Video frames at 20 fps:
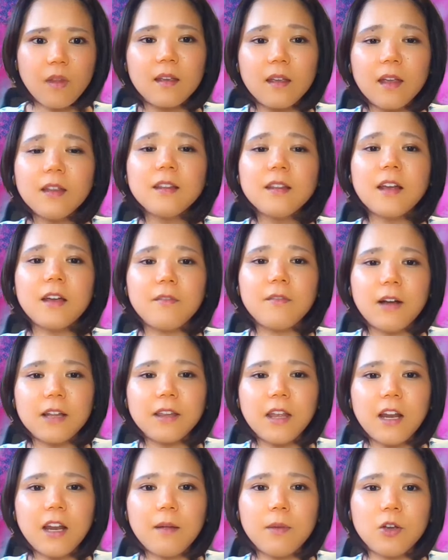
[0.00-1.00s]
現在は
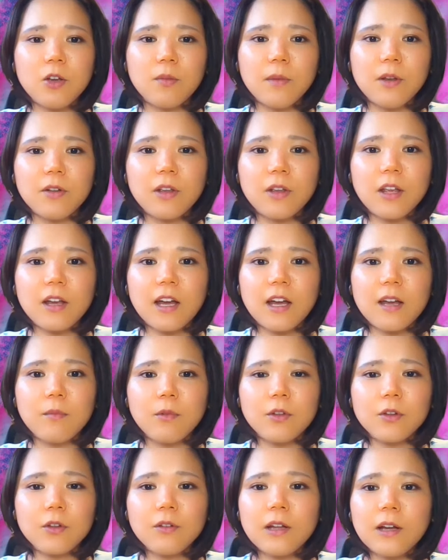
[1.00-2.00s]
テレビを見る機会
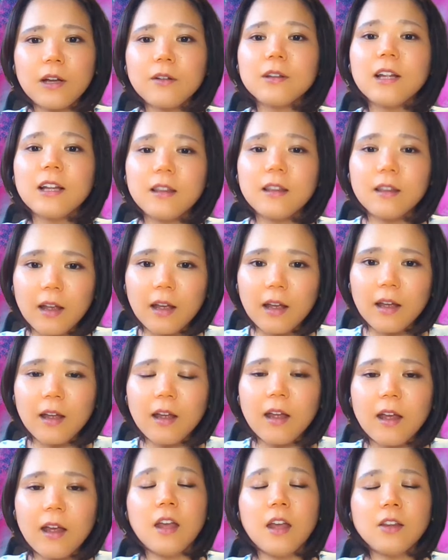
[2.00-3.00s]
も少なくなって、
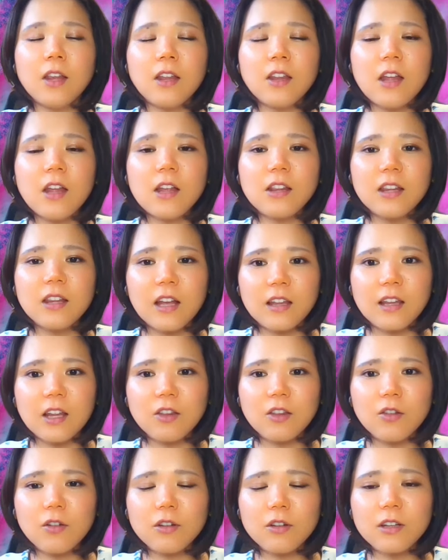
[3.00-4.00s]
SNS や
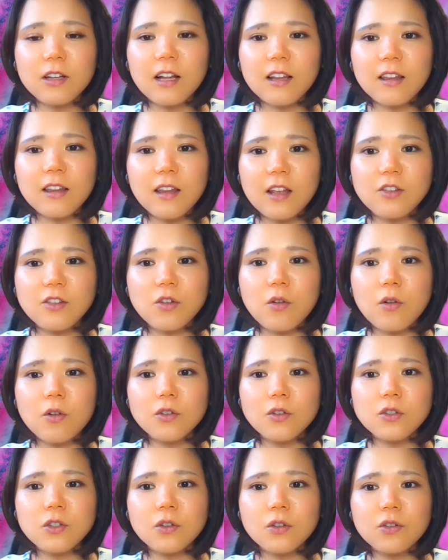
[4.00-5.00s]
ネットを使って情
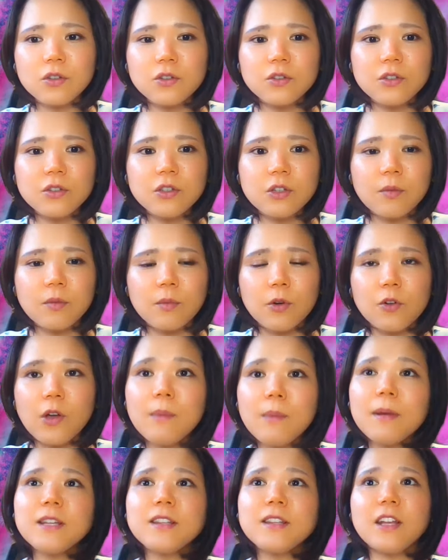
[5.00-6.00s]
報を取得する人も
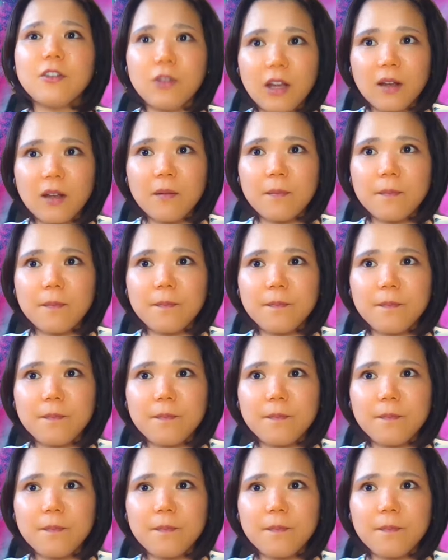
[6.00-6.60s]
増えましたよね。そ